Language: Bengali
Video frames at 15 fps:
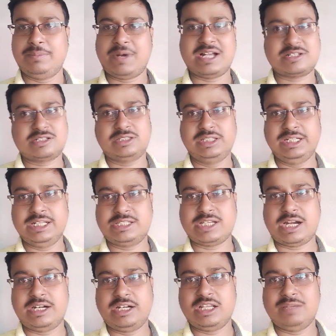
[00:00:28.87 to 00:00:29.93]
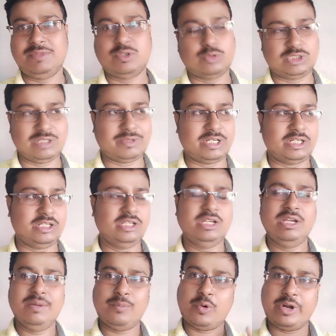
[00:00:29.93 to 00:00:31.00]
মানে ফার্স্ট দিনের জার্নি আমি করতে পারিনি
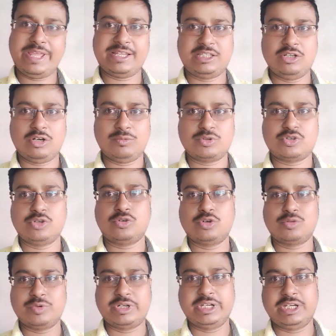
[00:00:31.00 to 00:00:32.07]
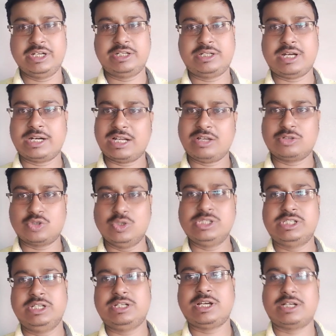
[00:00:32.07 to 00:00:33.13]
পরে একদিন অবশ্যই করব টিকিট কাটা
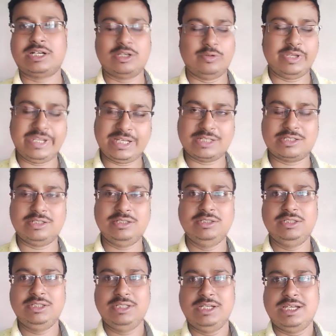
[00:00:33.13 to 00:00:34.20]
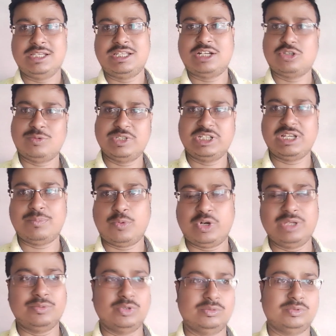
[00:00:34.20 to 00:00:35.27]
চলছে টাকাটা হয়ে গেছে সেটা তোমাদেরকে
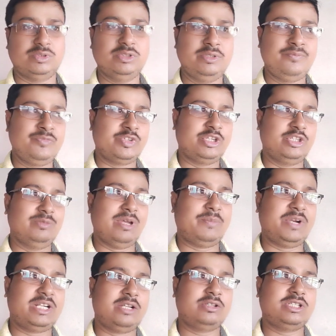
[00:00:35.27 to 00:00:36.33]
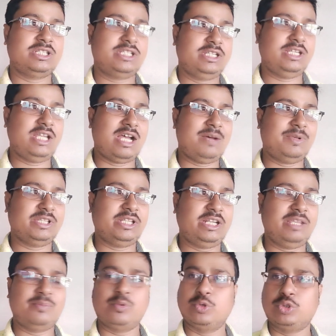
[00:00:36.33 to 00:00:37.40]
পরে বলবো কিন্তু ব্যাপারটা হচ্ছে যে
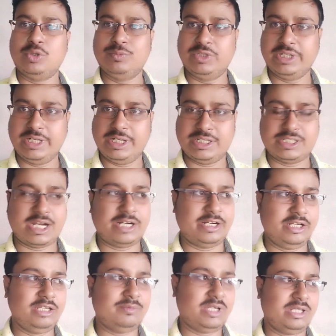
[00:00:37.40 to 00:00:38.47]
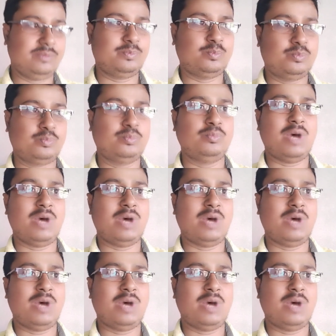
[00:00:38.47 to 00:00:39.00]
আমাদের এই প্রথম দিনের জার্নি মানে